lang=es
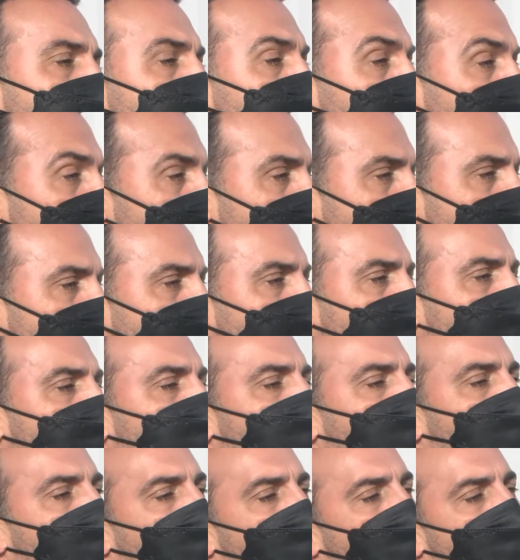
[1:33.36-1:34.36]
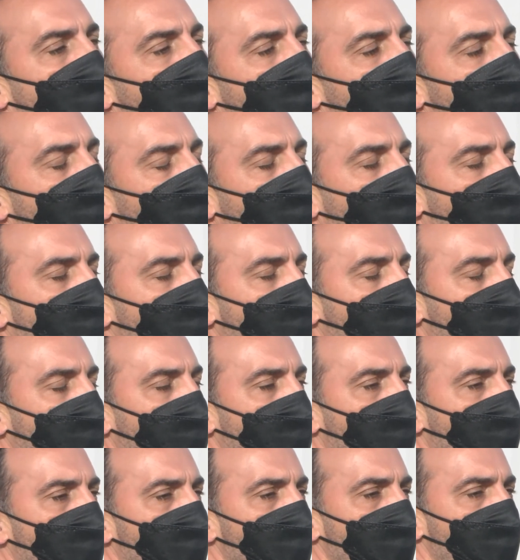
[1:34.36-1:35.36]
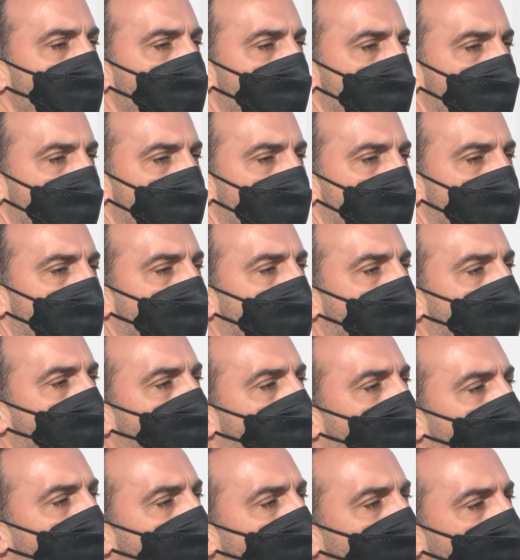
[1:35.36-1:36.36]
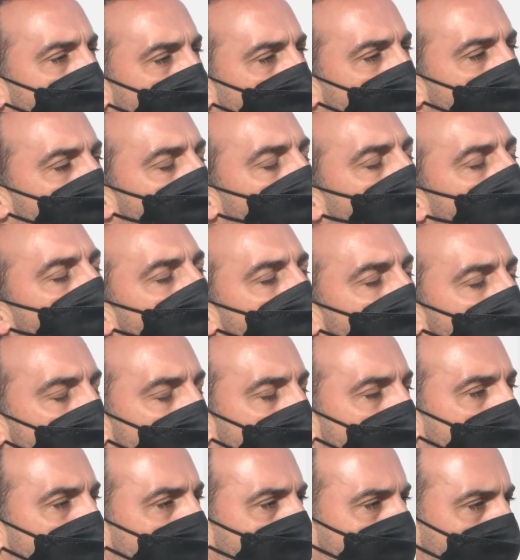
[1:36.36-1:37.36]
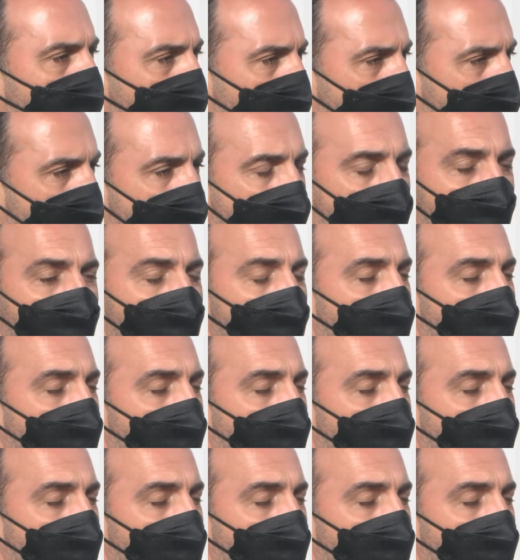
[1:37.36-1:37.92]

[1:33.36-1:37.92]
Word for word: dañina que han cometido y que puedan devolver a la sociedad.